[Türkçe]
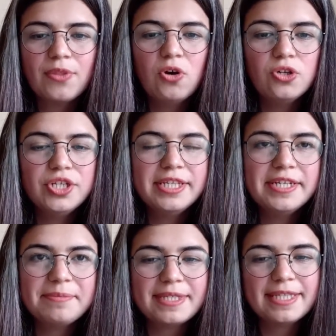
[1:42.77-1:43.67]

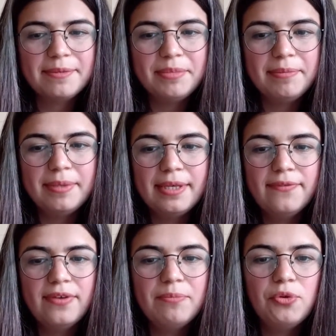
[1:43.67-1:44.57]
hocalarımız samimi
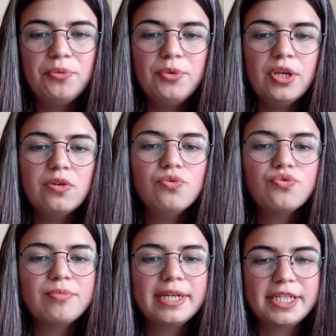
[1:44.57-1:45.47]
ve bölümlerinde
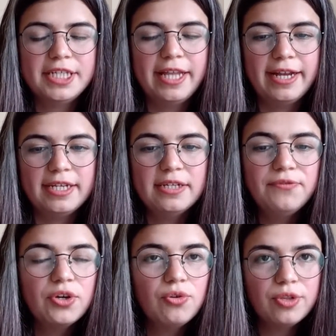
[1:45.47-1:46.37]
uzman kişilerdir.
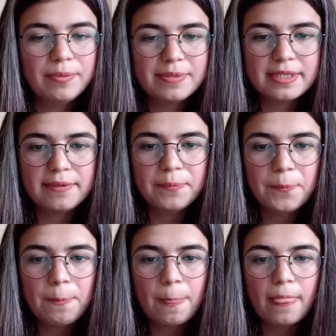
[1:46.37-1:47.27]
Fakültemizin
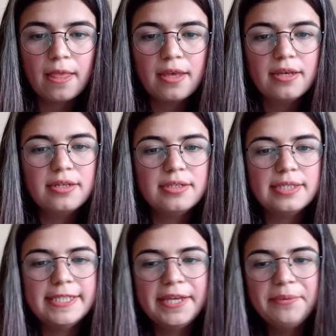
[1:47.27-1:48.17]

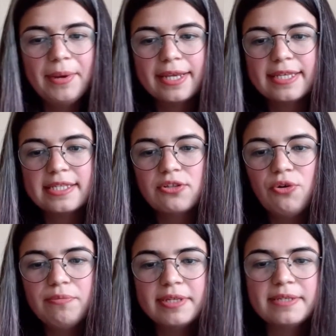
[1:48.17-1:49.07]
şehir merkezinde
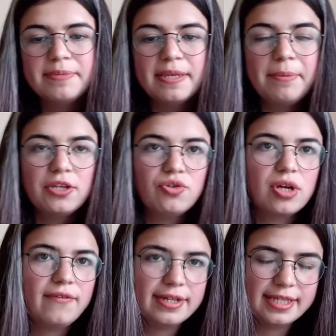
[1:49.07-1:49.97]
olması bize pek çok
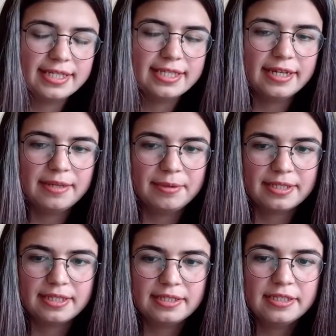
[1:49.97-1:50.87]
avantaj
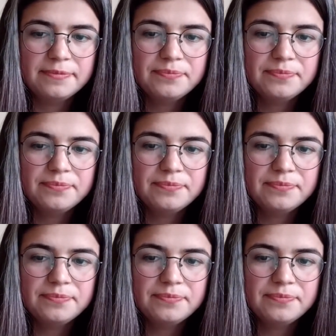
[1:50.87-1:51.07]
sağlamaktadır.